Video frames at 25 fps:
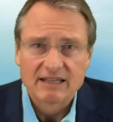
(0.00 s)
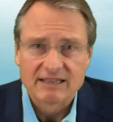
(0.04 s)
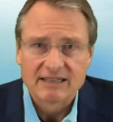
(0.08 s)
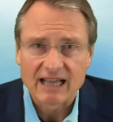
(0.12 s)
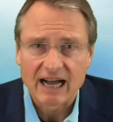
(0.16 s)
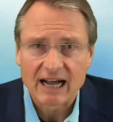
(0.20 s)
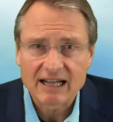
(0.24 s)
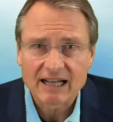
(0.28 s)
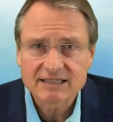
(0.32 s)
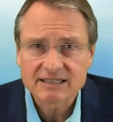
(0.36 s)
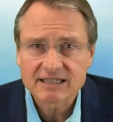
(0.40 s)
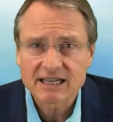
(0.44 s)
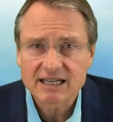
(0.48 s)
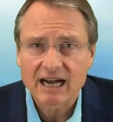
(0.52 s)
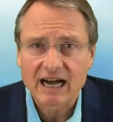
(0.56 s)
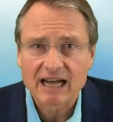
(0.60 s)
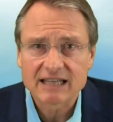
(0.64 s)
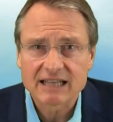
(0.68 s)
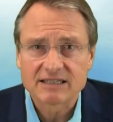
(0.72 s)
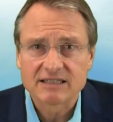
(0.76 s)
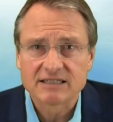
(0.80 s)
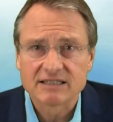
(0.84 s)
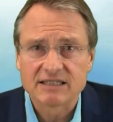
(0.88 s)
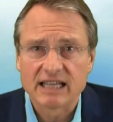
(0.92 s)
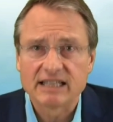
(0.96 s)
Der andere
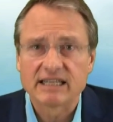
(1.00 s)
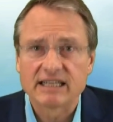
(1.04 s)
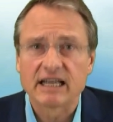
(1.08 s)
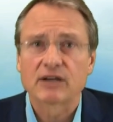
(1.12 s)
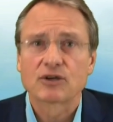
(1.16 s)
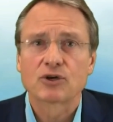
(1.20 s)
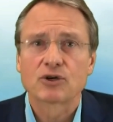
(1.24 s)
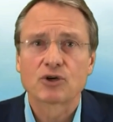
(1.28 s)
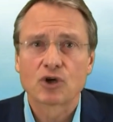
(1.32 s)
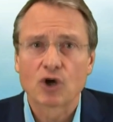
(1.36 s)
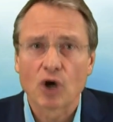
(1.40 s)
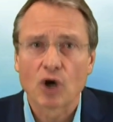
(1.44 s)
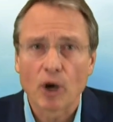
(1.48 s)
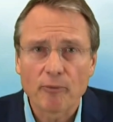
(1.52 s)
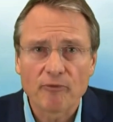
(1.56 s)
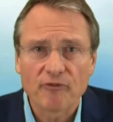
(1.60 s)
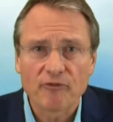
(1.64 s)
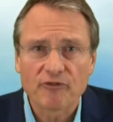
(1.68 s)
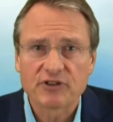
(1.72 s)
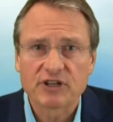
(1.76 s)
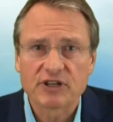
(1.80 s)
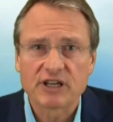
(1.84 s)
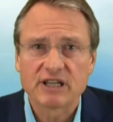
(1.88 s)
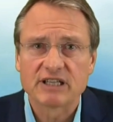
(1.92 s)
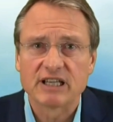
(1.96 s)
Attentäter
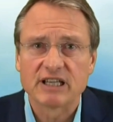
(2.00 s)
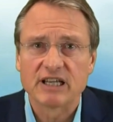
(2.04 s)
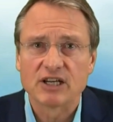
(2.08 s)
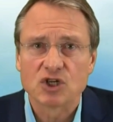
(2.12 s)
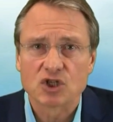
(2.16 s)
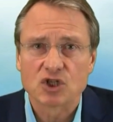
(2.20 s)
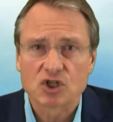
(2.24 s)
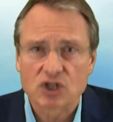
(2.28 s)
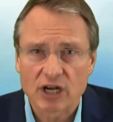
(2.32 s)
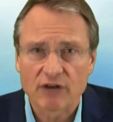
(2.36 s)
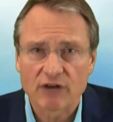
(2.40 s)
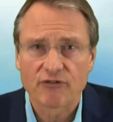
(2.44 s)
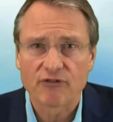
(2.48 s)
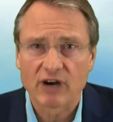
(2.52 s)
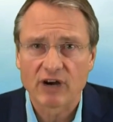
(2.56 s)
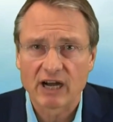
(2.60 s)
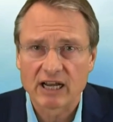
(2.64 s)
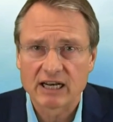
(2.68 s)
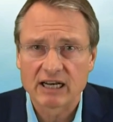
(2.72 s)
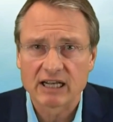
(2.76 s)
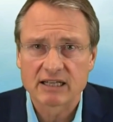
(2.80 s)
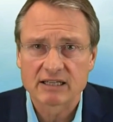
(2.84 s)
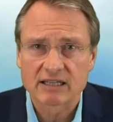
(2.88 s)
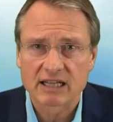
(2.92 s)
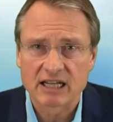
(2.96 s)
köpfte den Chef
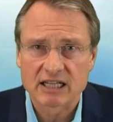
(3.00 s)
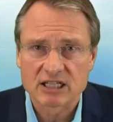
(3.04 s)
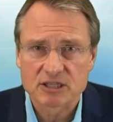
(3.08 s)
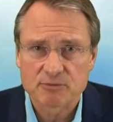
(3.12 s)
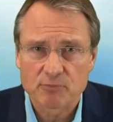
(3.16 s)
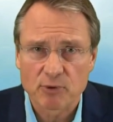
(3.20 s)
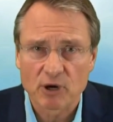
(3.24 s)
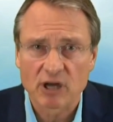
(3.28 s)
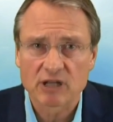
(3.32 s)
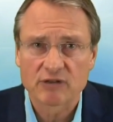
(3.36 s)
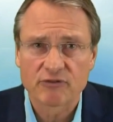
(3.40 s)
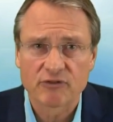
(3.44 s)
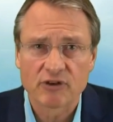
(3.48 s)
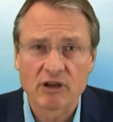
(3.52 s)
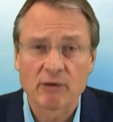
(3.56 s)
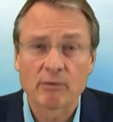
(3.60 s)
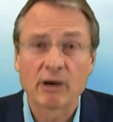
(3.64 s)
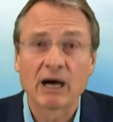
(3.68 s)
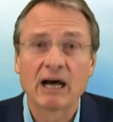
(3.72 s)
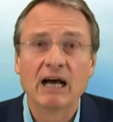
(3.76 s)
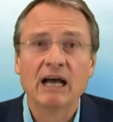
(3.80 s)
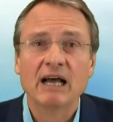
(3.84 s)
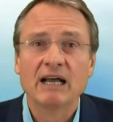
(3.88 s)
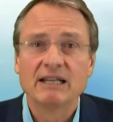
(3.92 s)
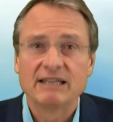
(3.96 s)
einer
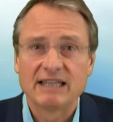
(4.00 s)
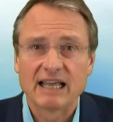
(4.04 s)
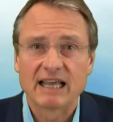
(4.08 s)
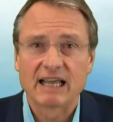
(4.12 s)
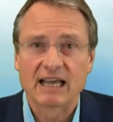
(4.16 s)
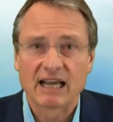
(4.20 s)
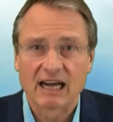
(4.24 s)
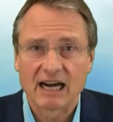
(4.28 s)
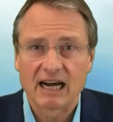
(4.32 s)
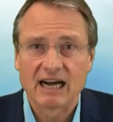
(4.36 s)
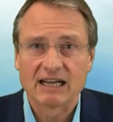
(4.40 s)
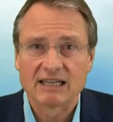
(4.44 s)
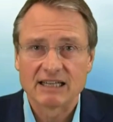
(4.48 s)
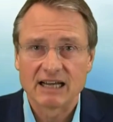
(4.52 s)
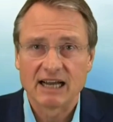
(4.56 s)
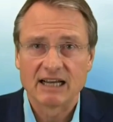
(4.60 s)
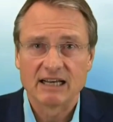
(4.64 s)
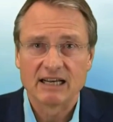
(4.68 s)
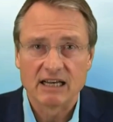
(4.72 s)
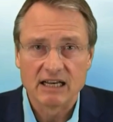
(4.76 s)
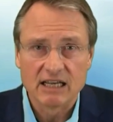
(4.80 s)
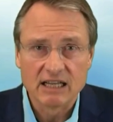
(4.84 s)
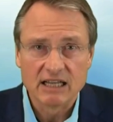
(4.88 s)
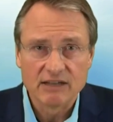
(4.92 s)
Transportfirma, der gerade eine